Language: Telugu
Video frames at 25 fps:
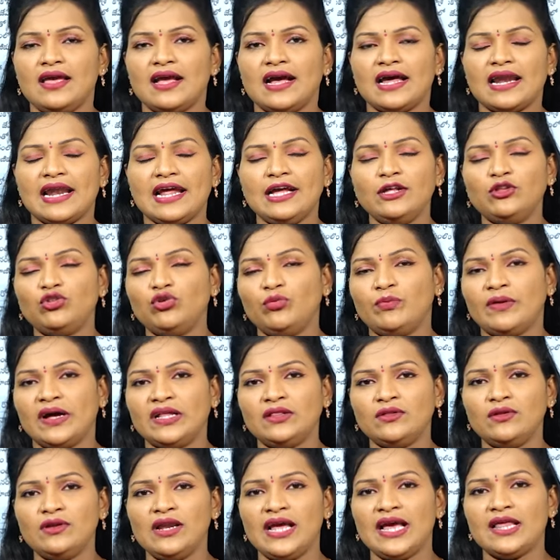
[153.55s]
ఇక రైతు
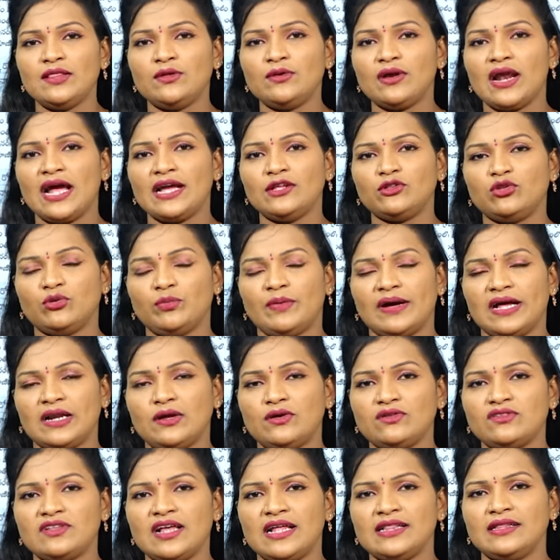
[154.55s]
బంధు లేదు రైతు
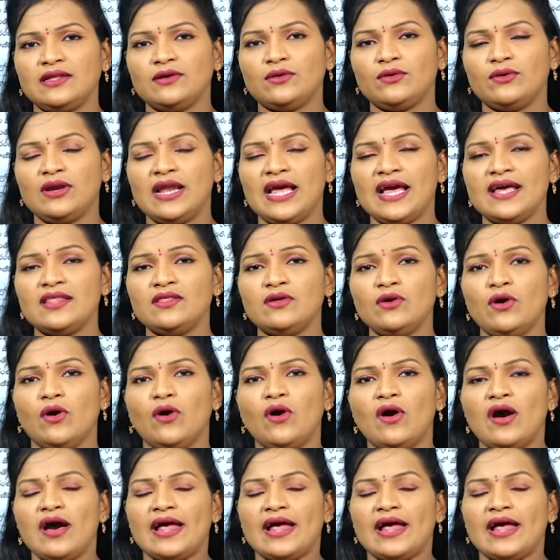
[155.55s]
భరోసా దిక్కు లేదు